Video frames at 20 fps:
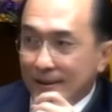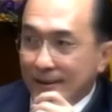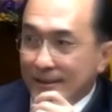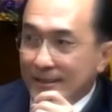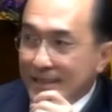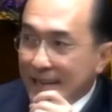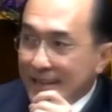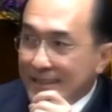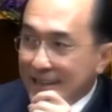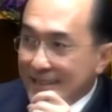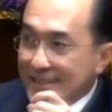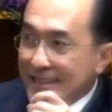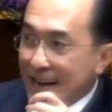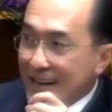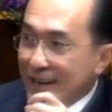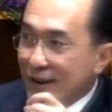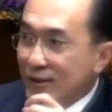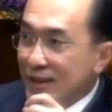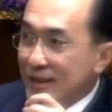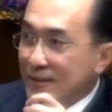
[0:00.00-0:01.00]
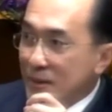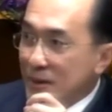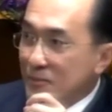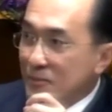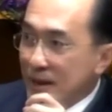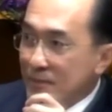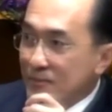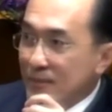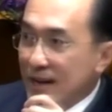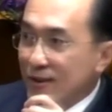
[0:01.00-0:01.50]
สิ่งต่างๆ เหล่านี้มัน
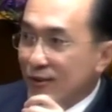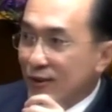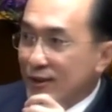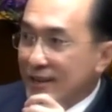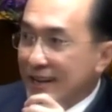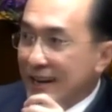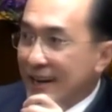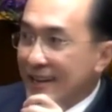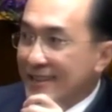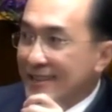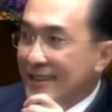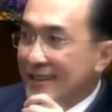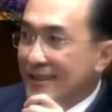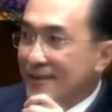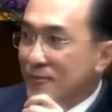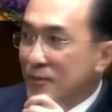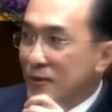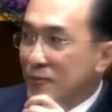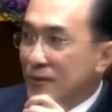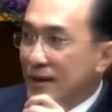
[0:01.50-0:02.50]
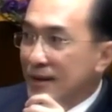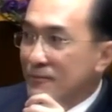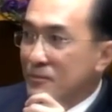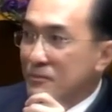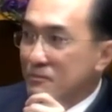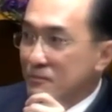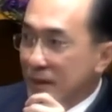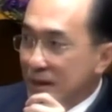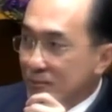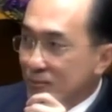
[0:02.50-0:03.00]
เป็นปรากฏการณ์ที่ผมว่า
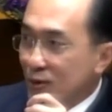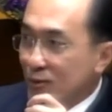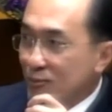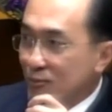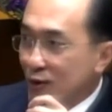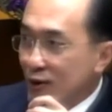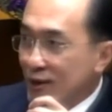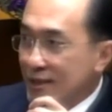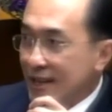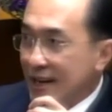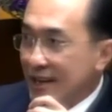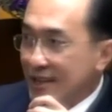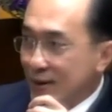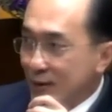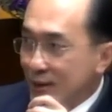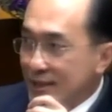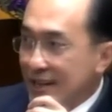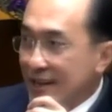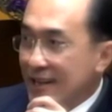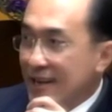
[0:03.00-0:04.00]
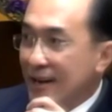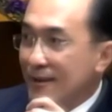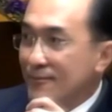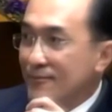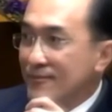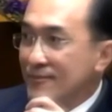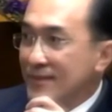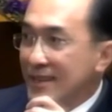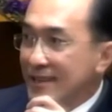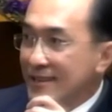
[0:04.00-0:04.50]
เป็นผลพวงจากนวัตกรรม
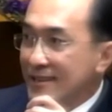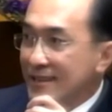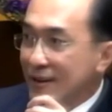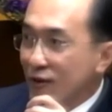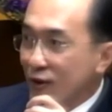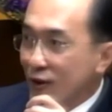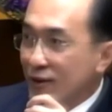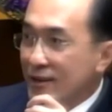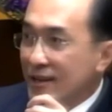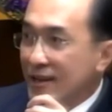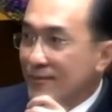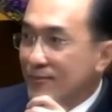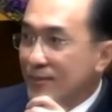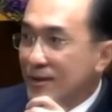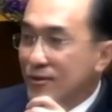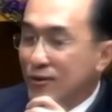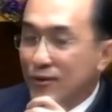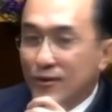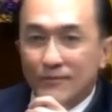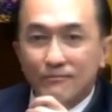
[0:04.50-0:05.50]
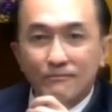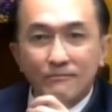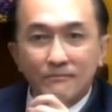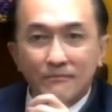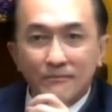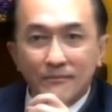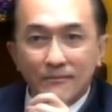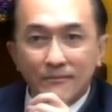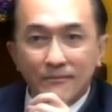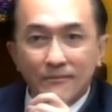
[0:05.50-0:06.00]
ที่จะก่อเกิดประโยชน์
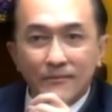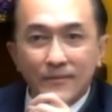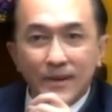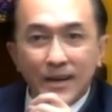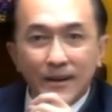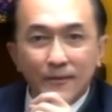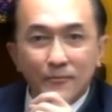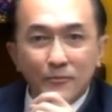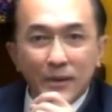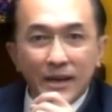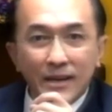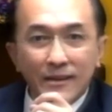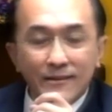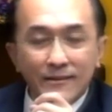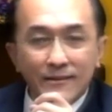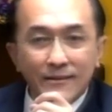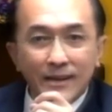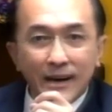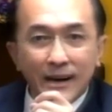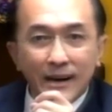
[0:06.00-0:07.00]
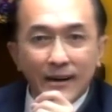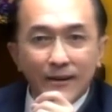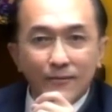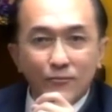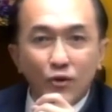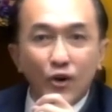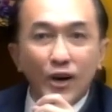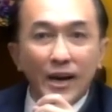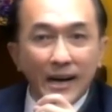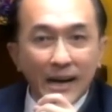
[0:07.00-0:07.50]
เป็น
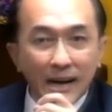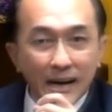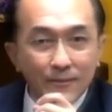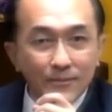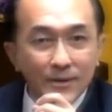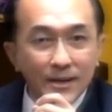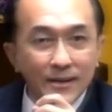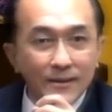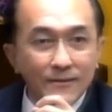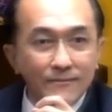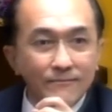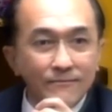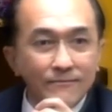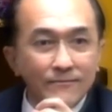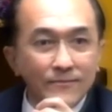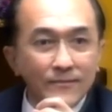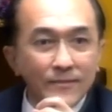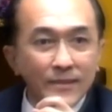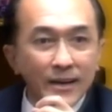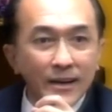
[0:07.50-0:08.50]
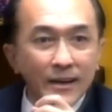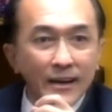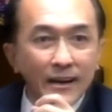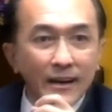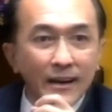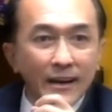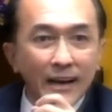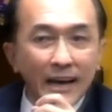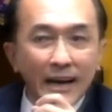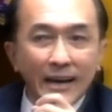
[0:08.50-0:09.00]
มูลค่าเพิ่ม
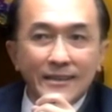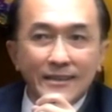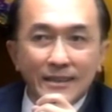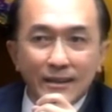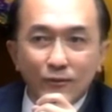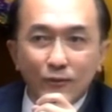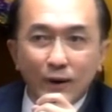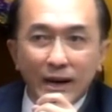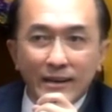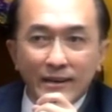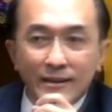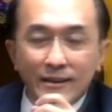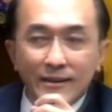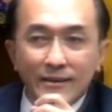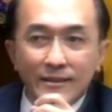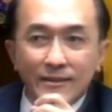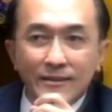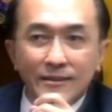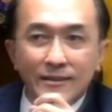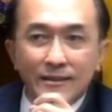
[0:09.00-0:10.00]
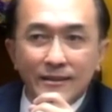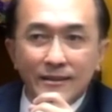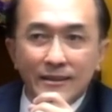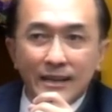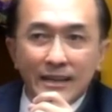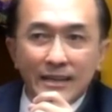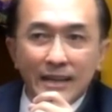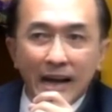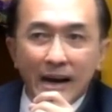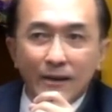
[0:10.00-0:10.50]
และถึงวันหนึ่งถ้า
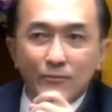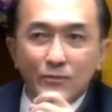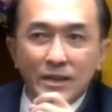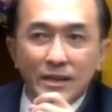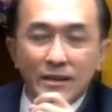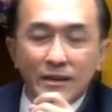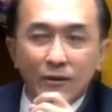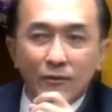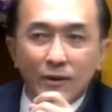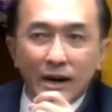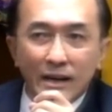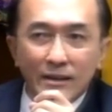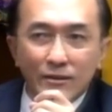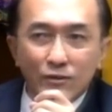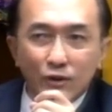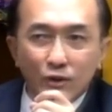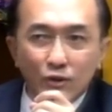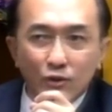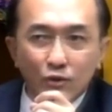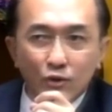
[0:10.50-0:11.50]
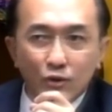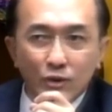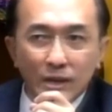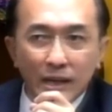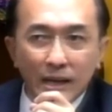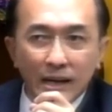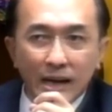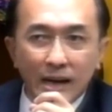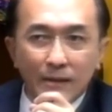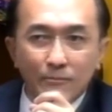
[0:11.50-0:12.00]
ถามถึงระหว่างต้นทุนใน
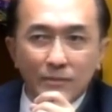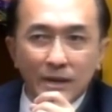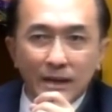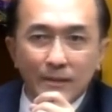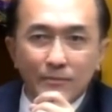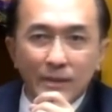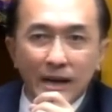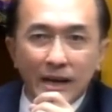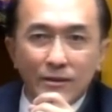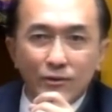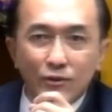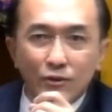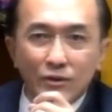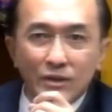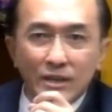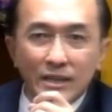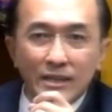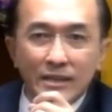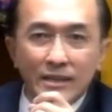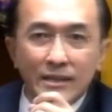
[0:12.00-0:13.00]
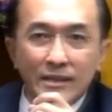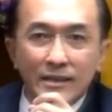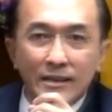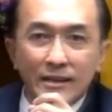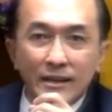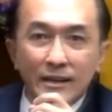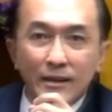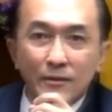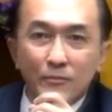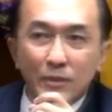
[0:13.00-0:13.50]
การเปลี่ยนแปลงตรงนี้
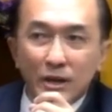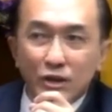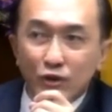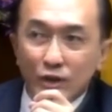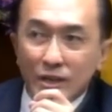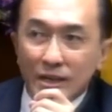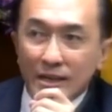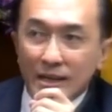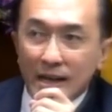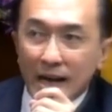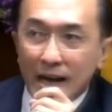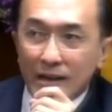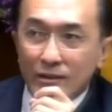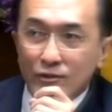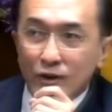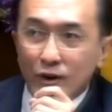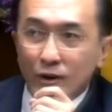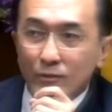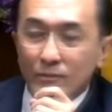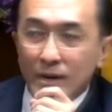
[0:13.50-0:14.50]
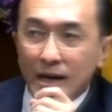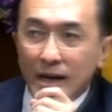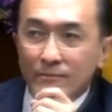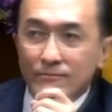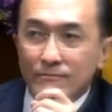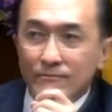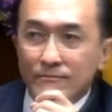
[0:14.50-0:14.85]
ไปจนถึงการยอมรับ